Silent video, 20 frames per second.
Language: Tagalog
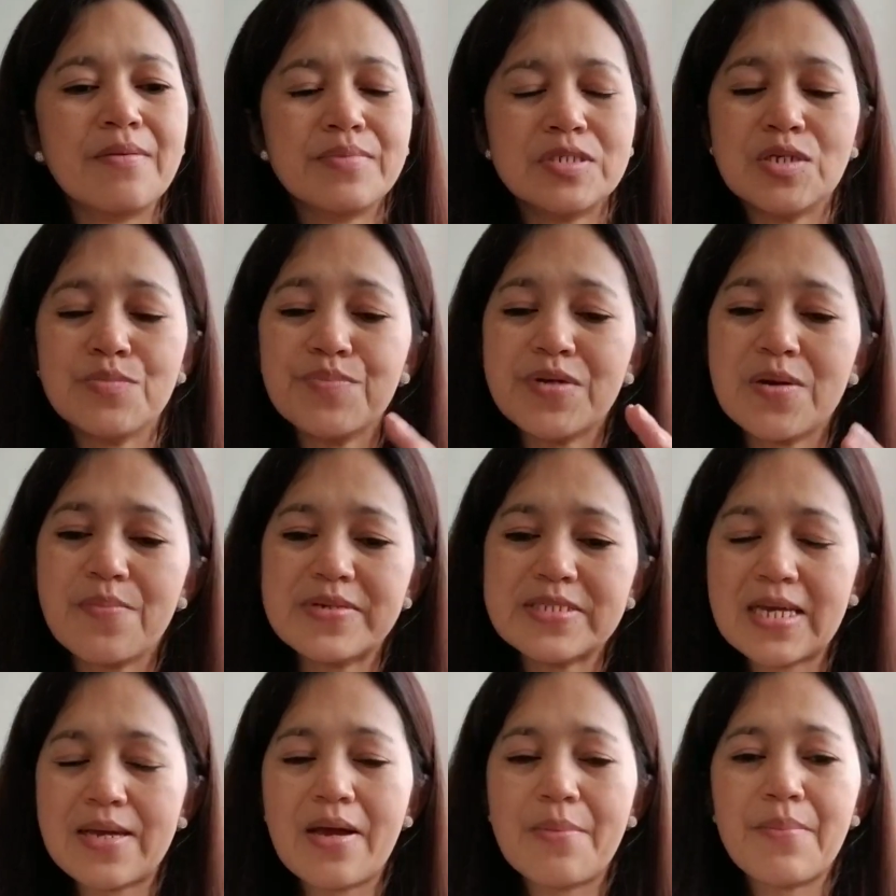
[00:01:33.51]
Siyempre,
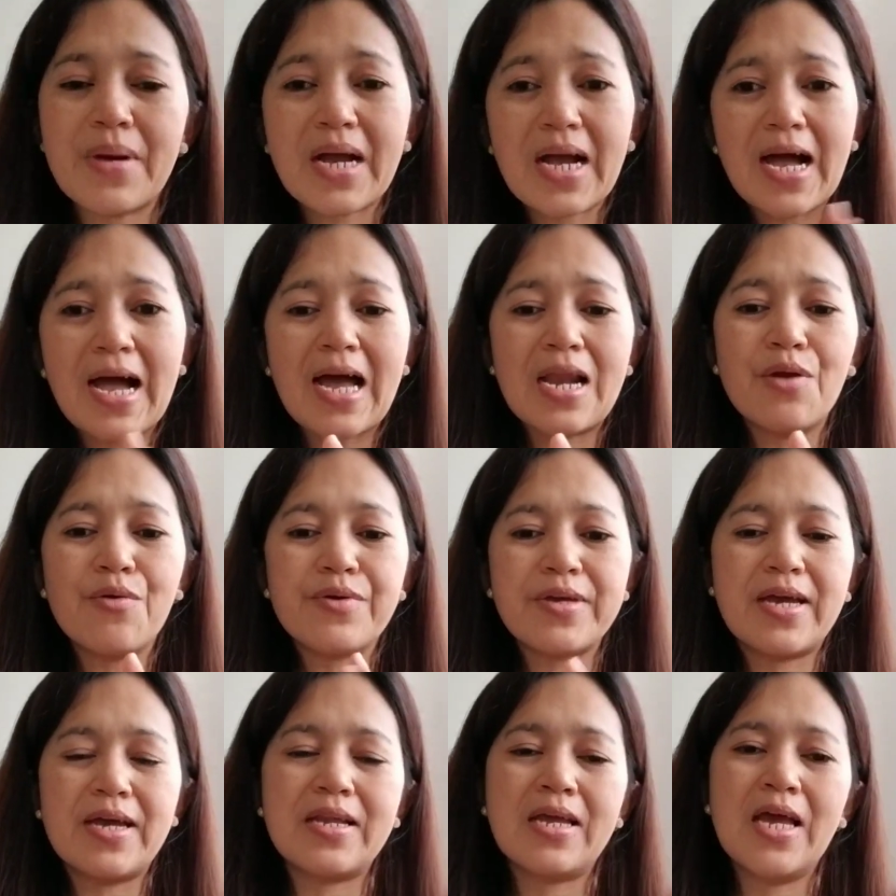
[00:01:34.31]
masaya. Magkahalo
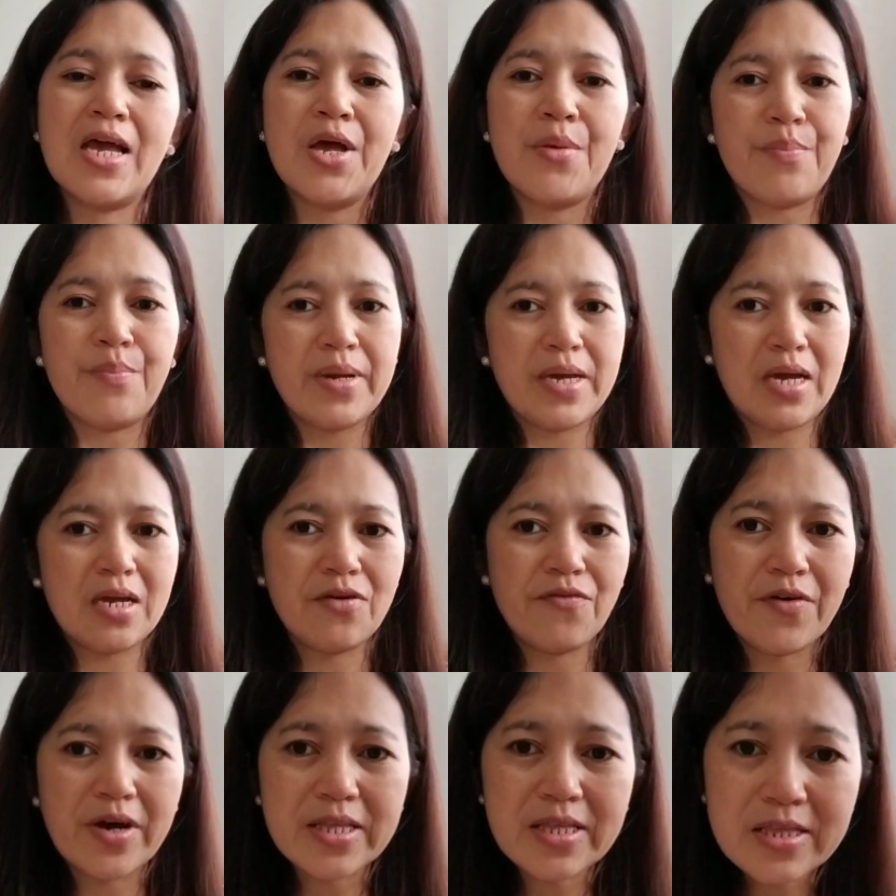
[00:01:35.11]
yan. May
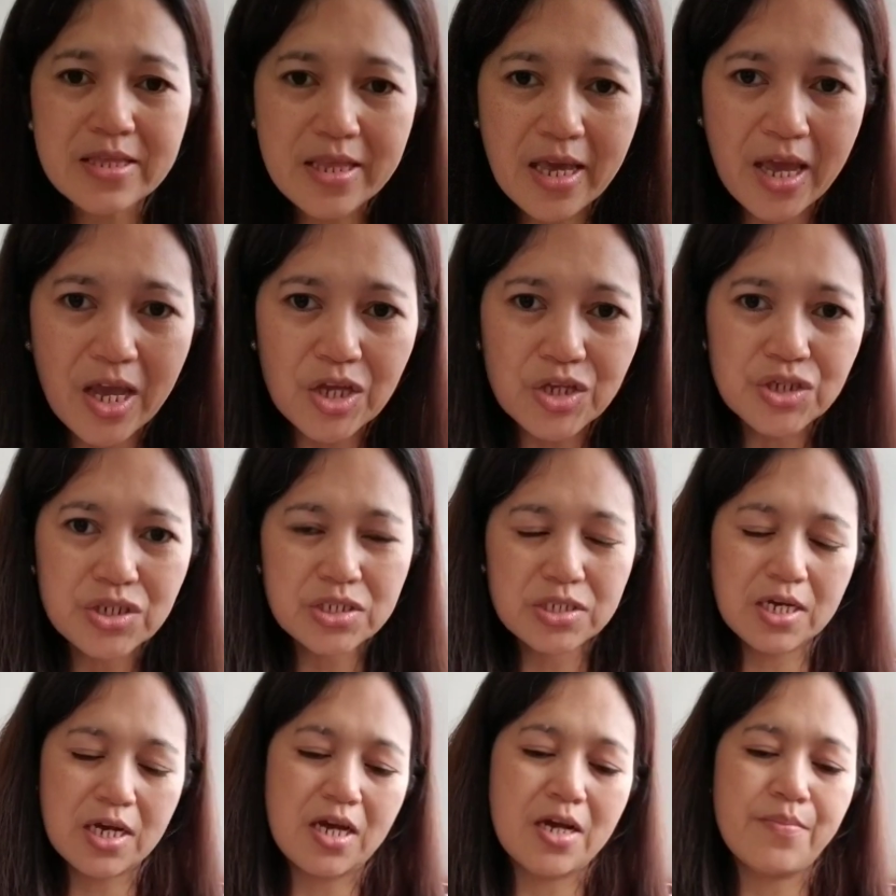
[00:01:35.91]
advantage,
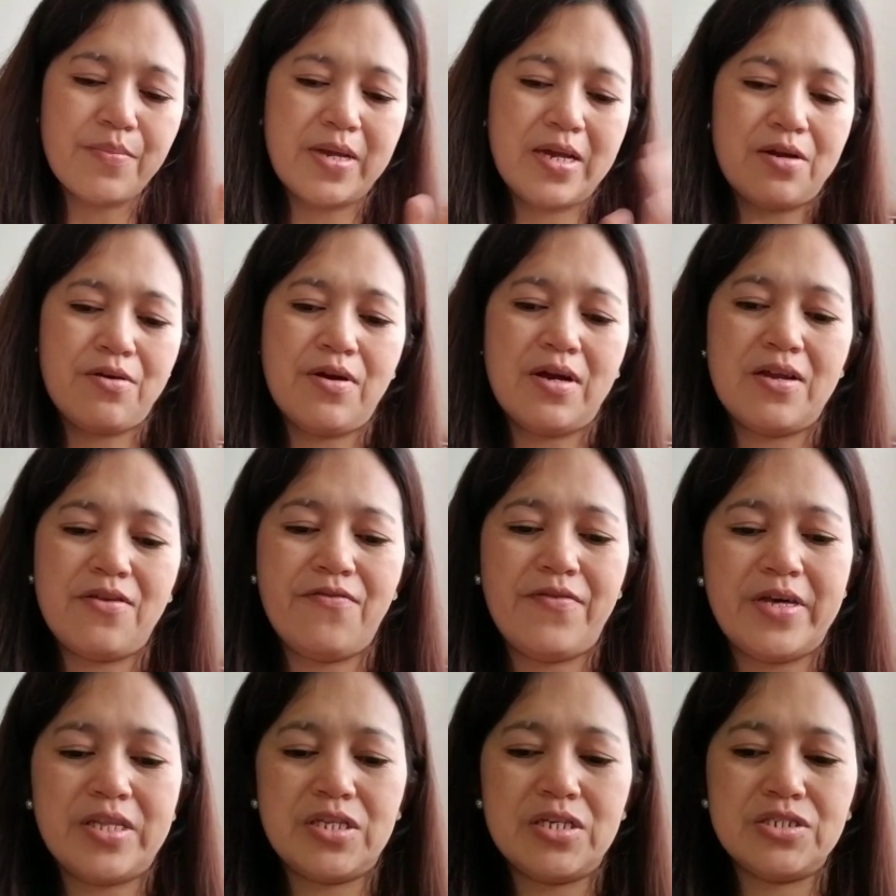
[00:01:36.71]
tsaka mayroong
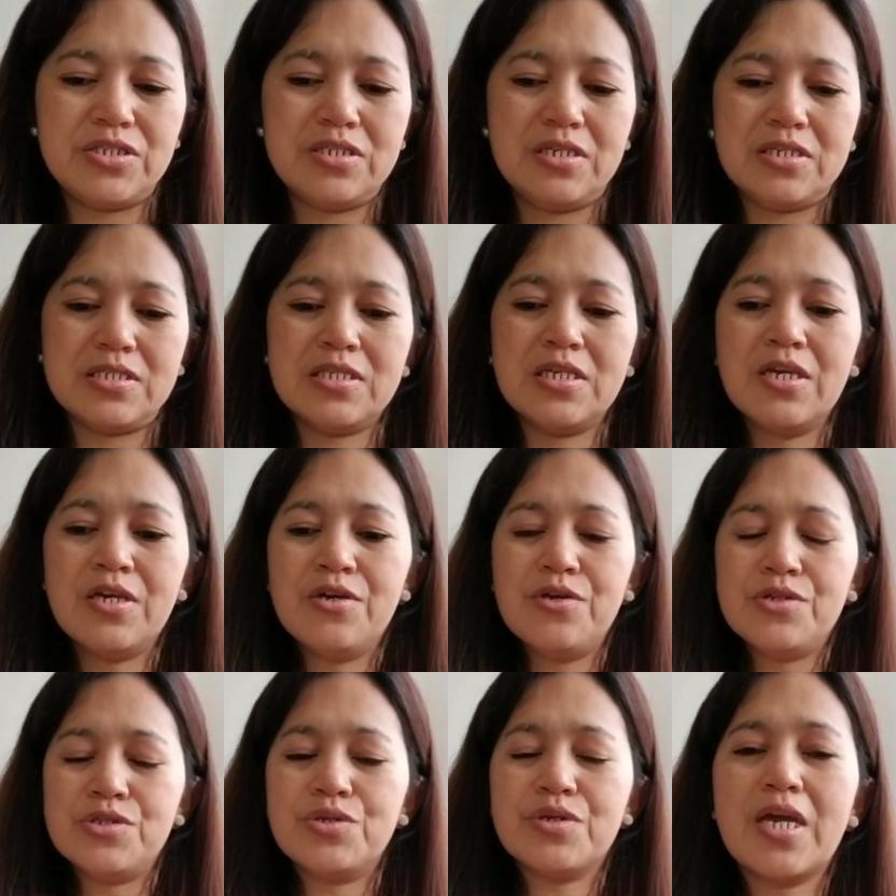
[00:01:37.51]
advantages.
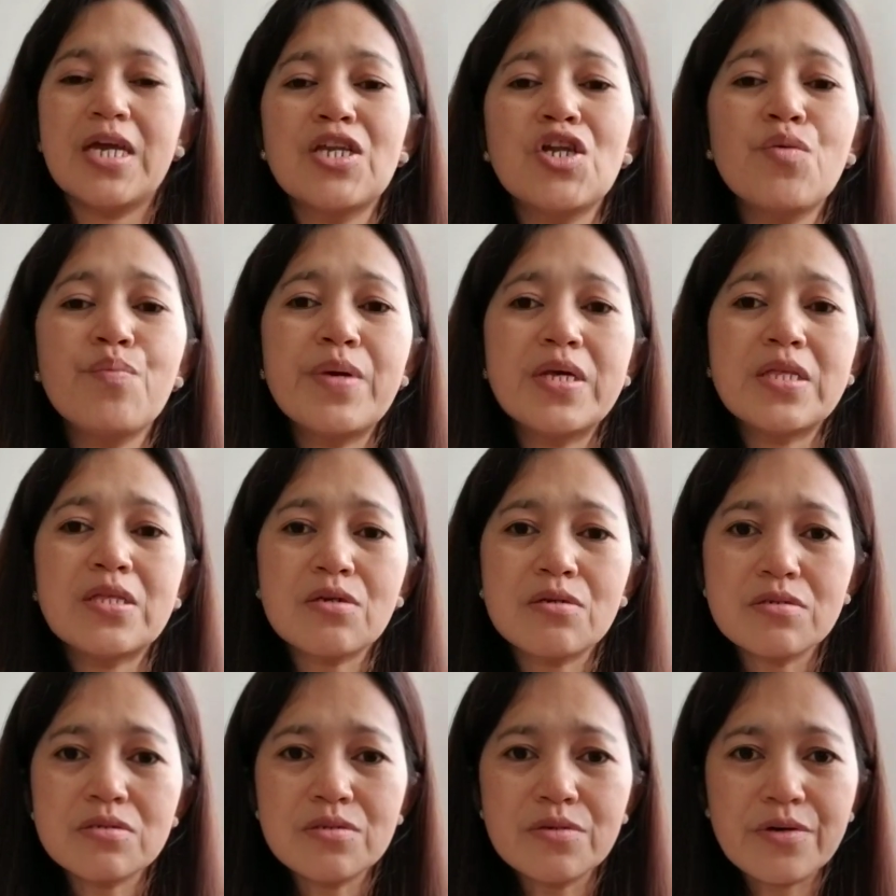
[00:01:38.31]
So, kinoment
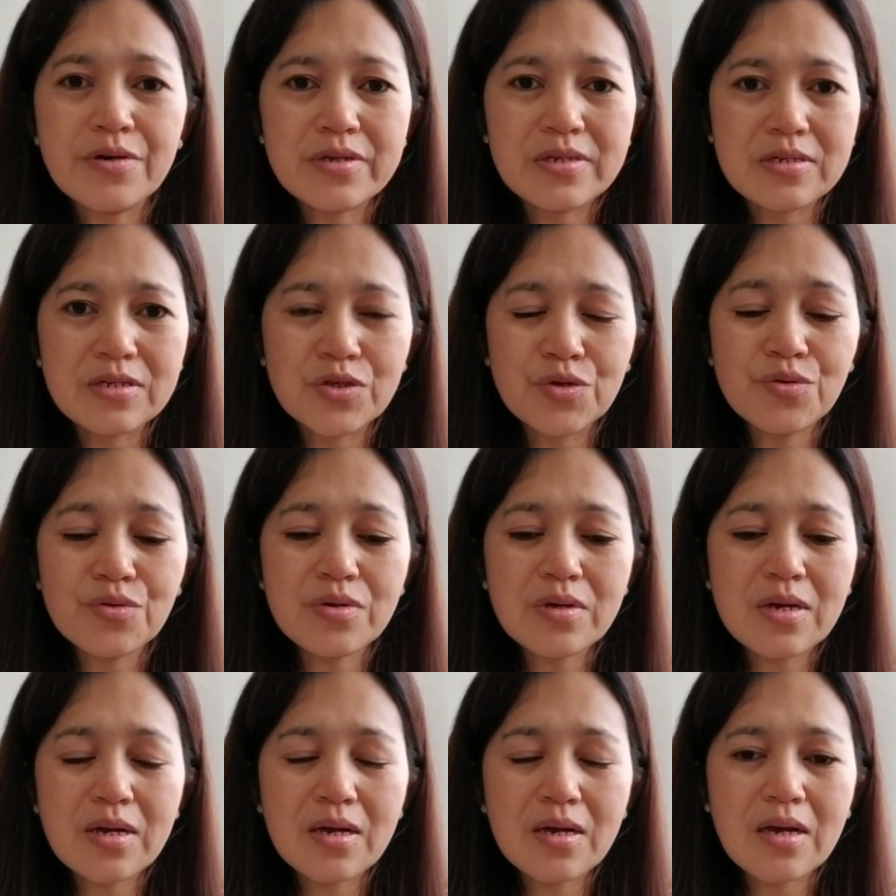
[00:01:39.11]
ko doon yung
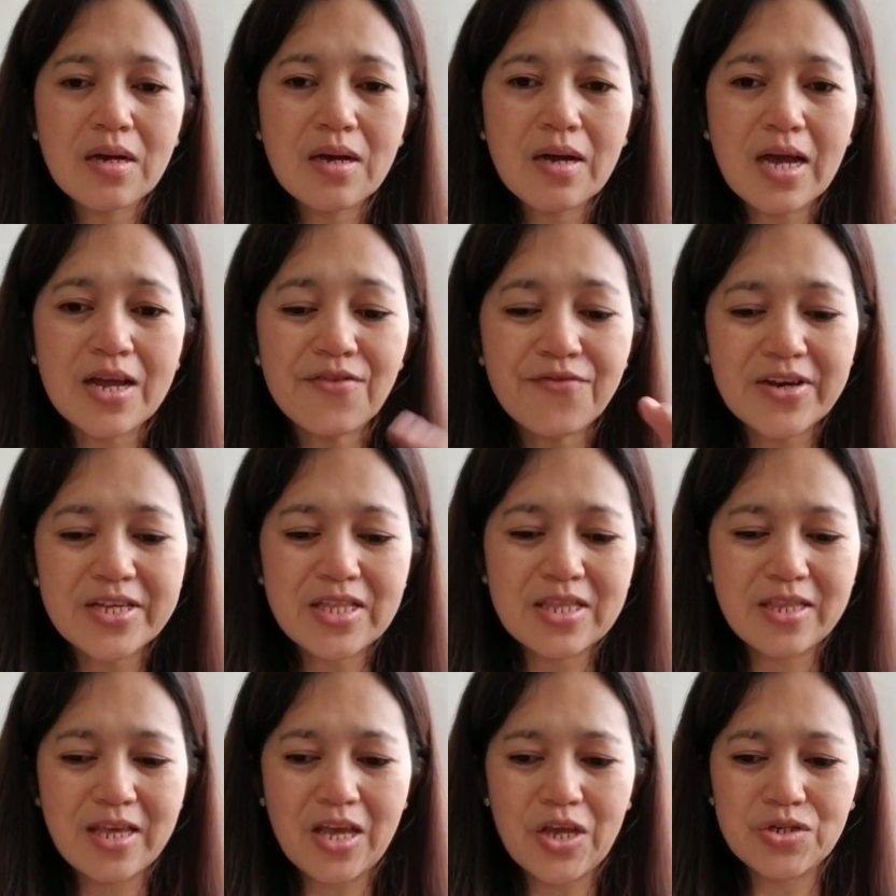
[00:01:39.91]

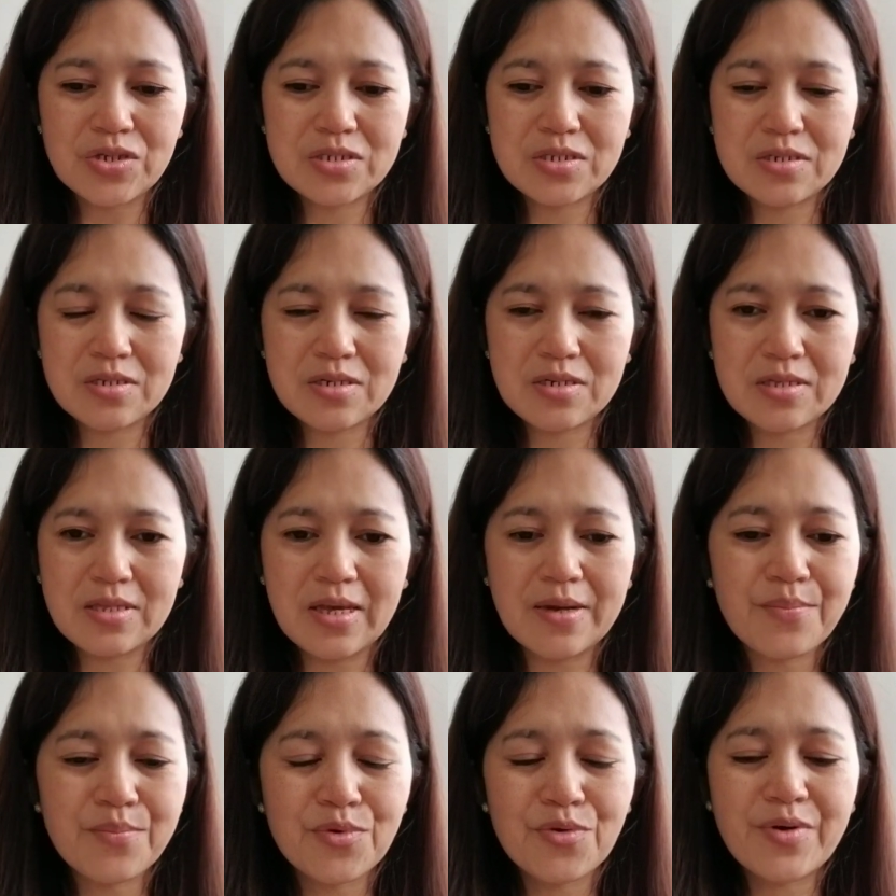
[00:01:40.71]
advantage
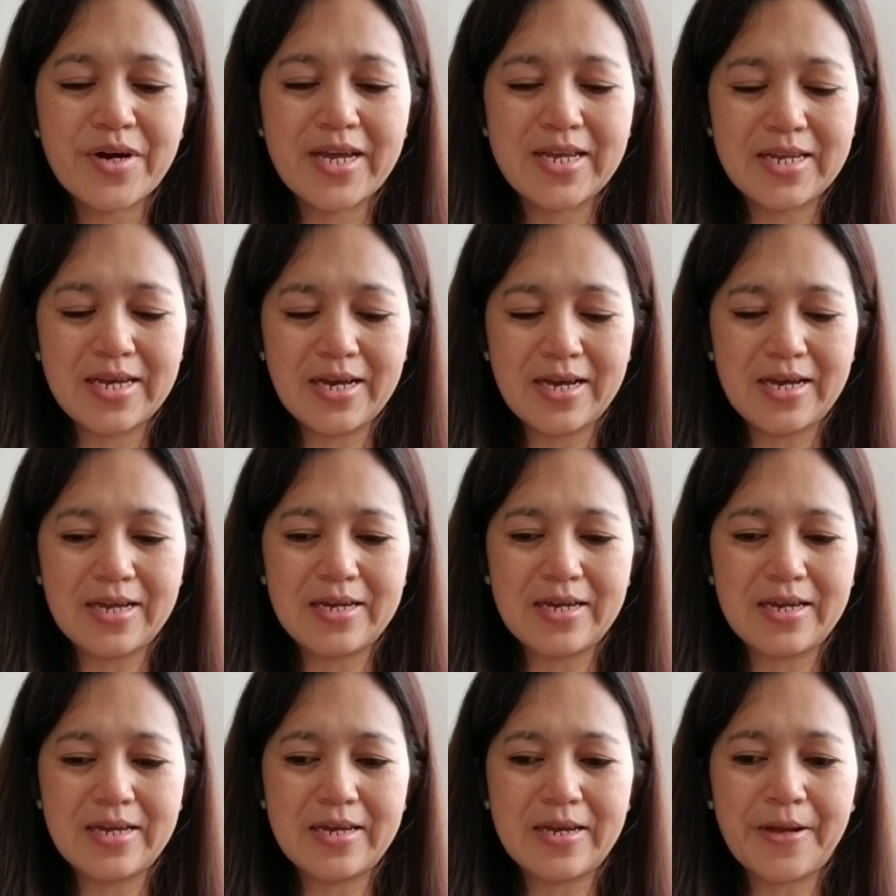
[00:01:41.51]
ng buhay ng
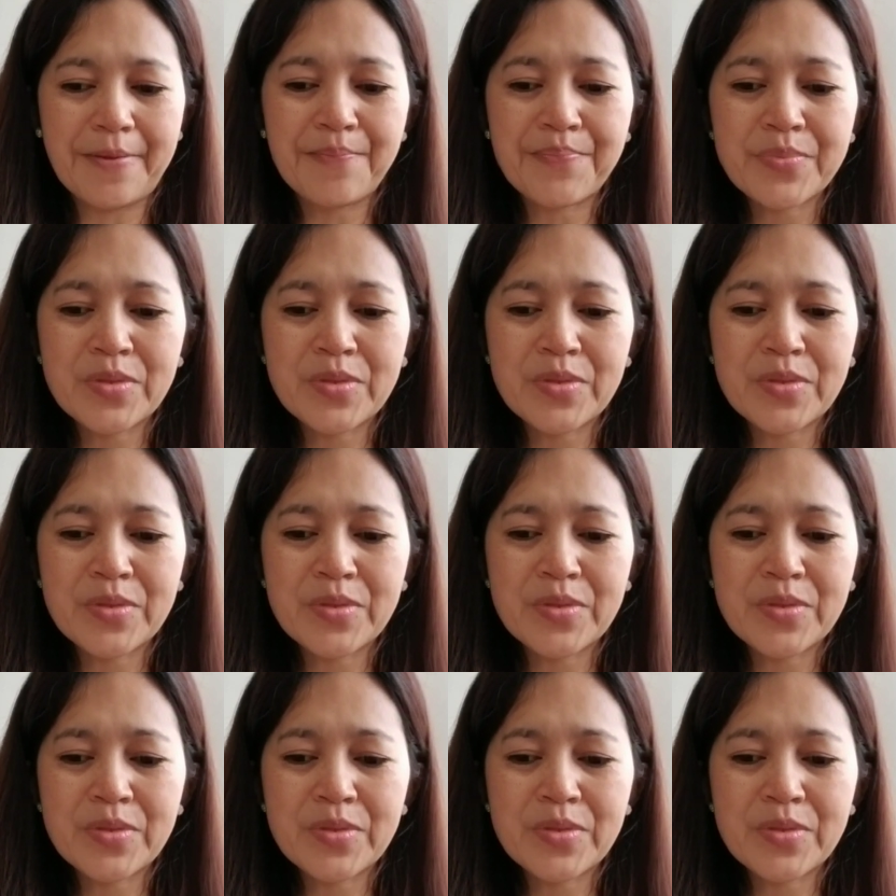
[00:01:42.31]
Canada.